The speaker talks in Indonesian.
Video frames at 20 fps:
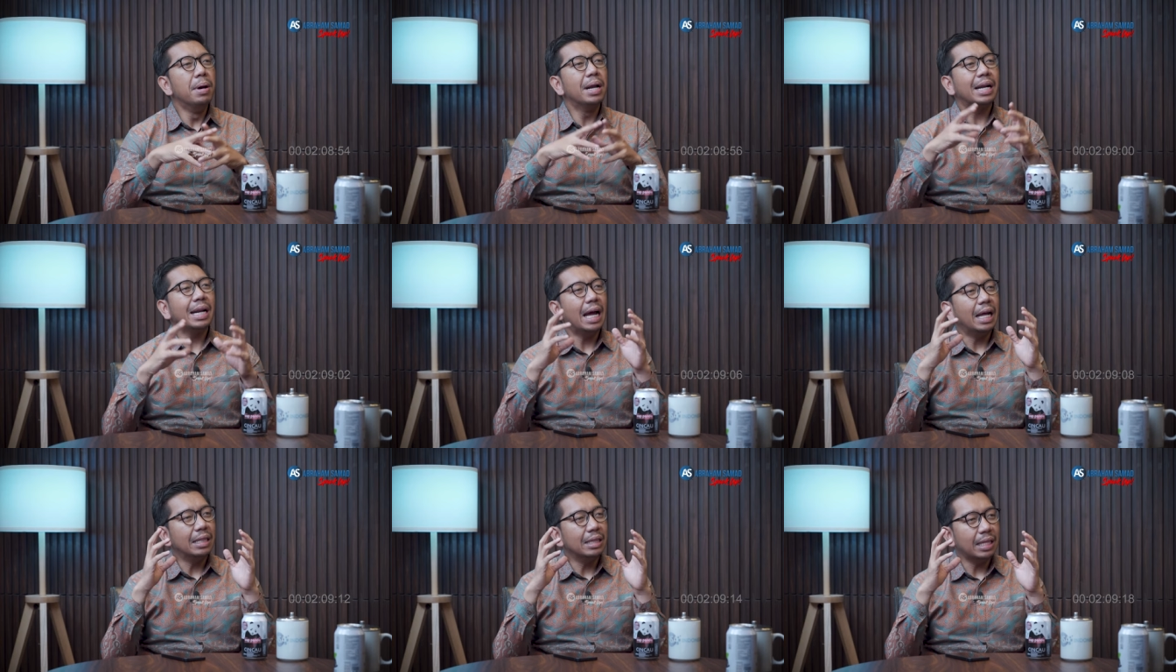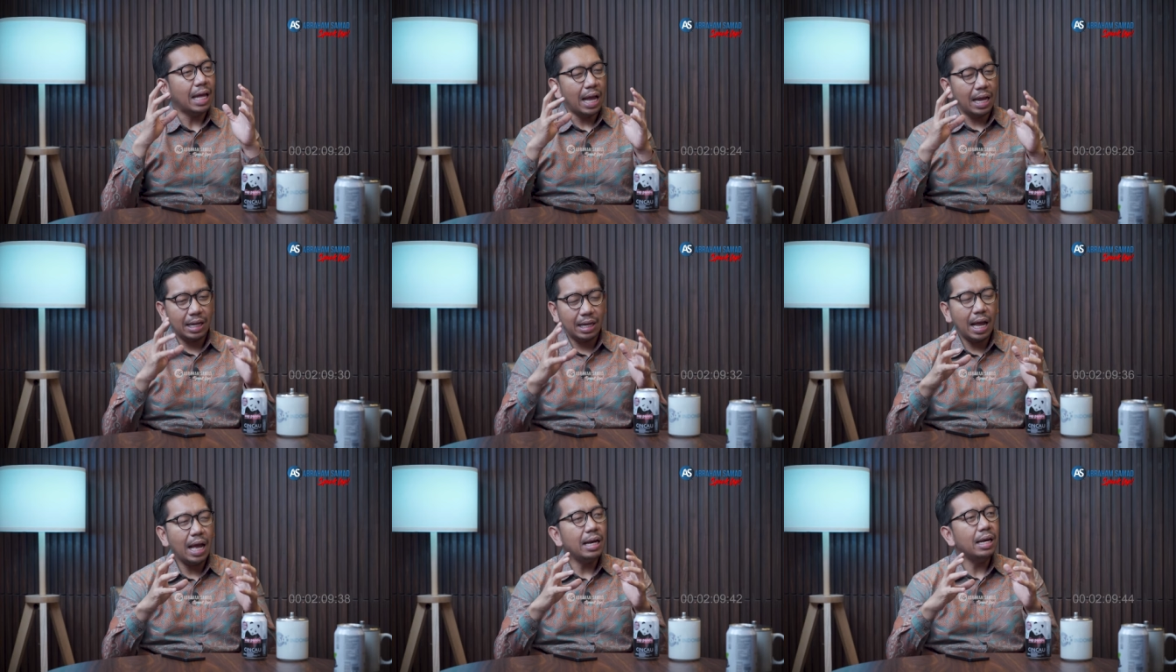
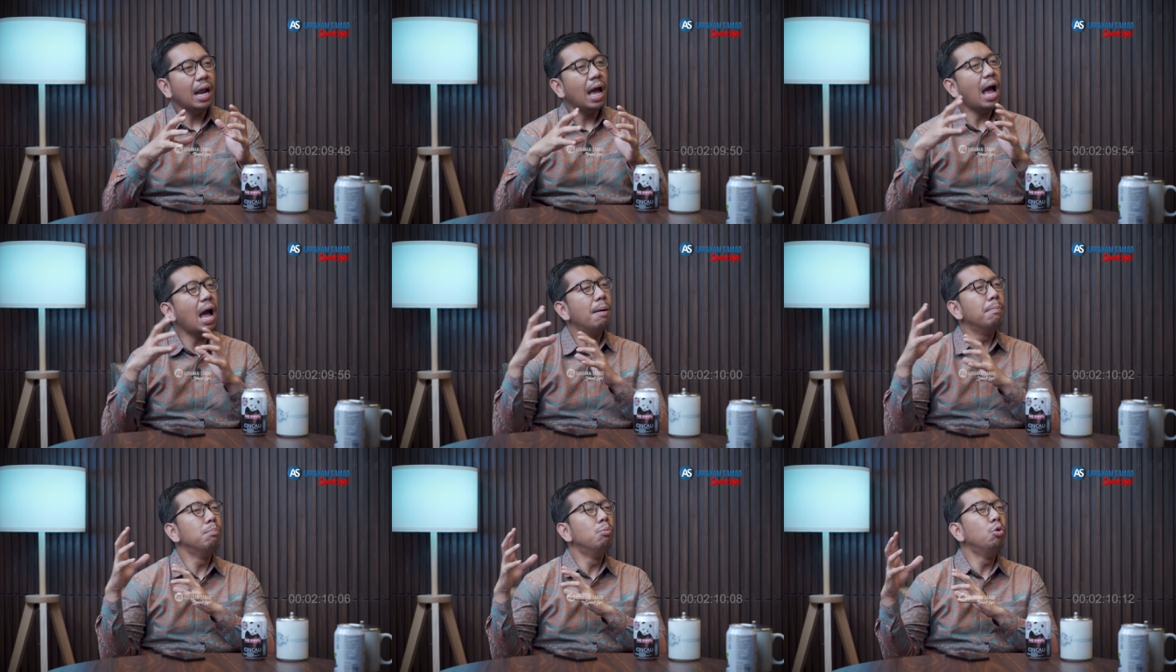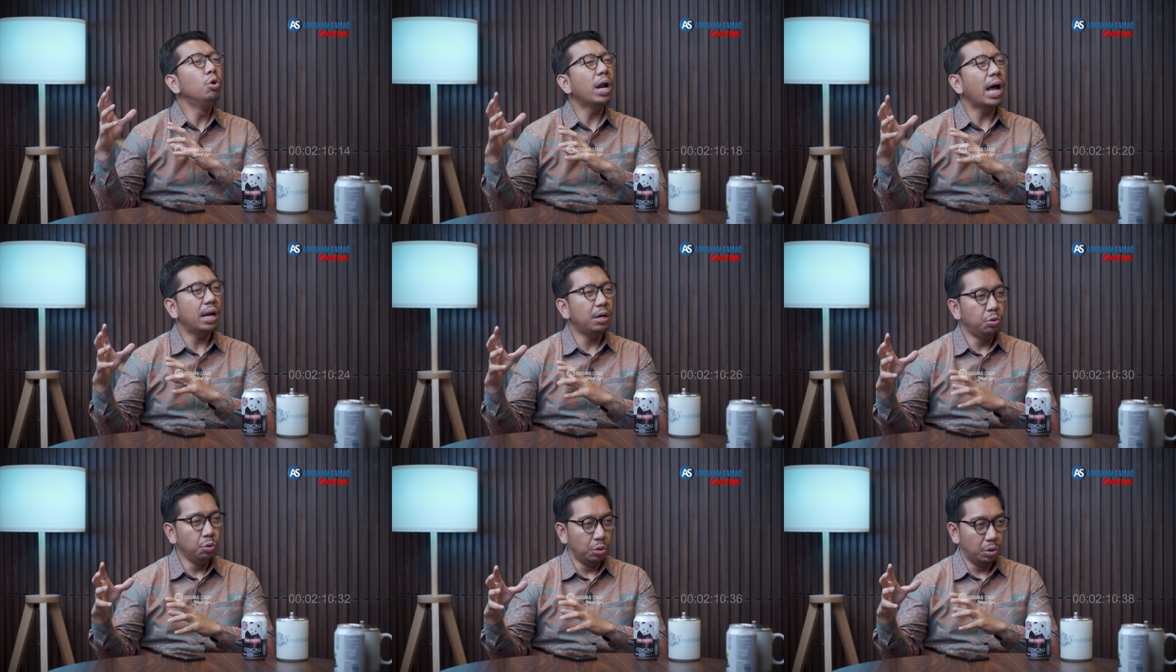berantakan
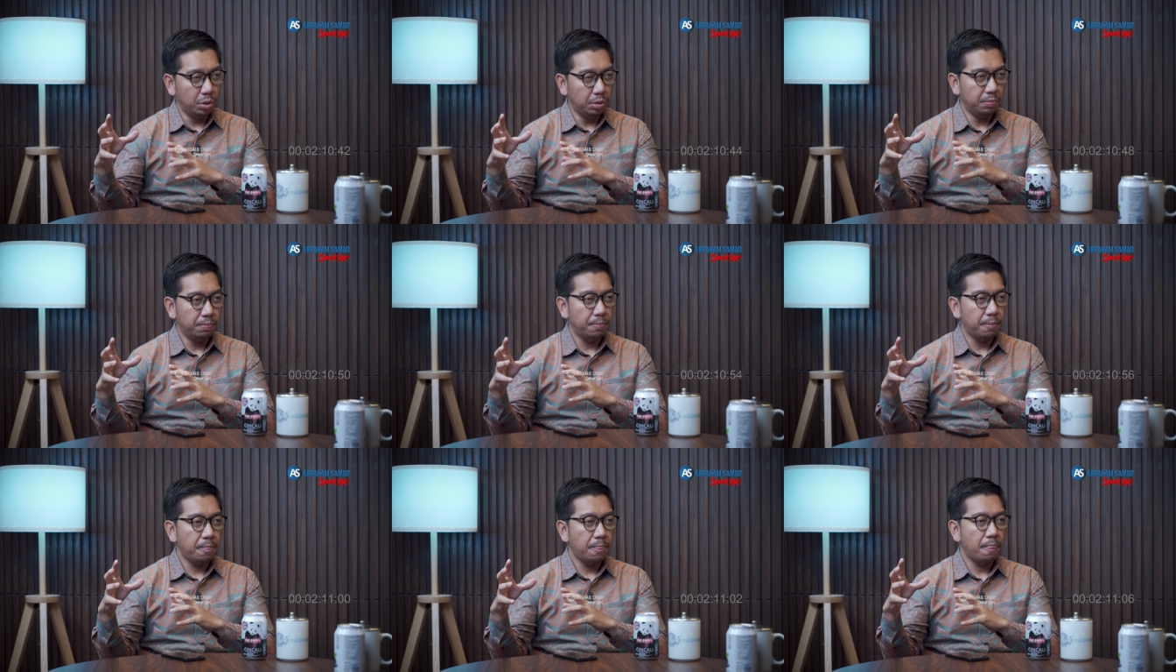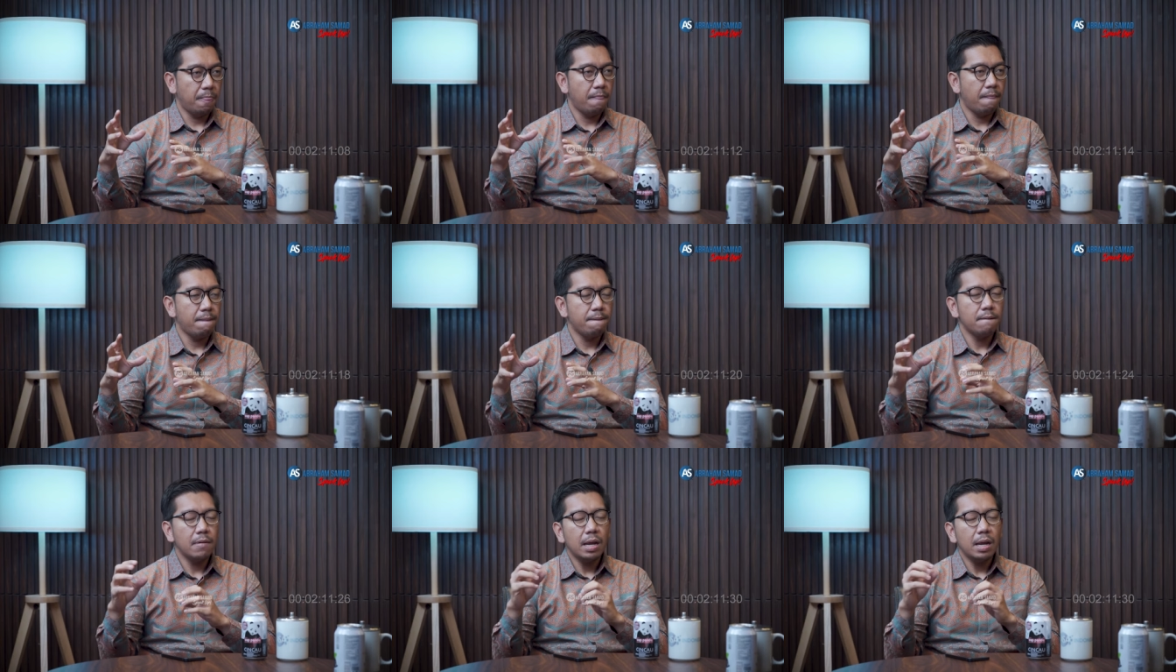amburadul. Oke. Okay.